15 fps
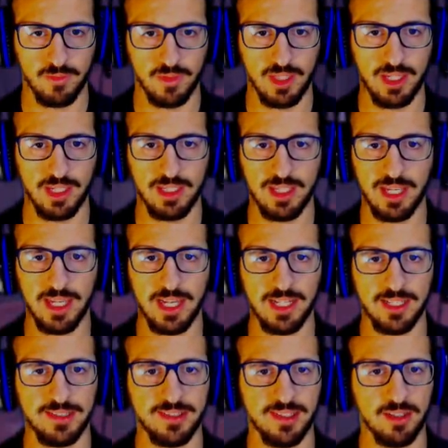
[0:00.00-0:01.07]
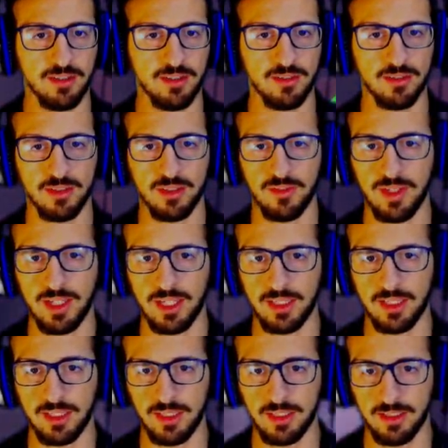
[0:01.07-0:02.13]
E dai, alzalo,
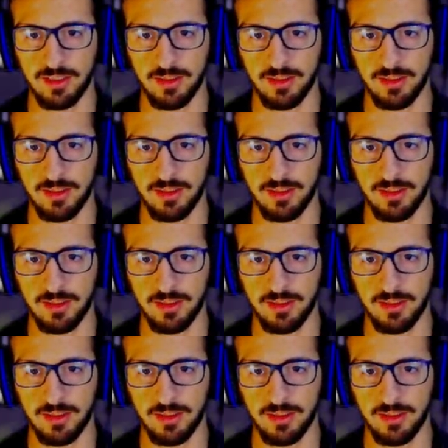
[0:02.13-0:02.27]
divertiti.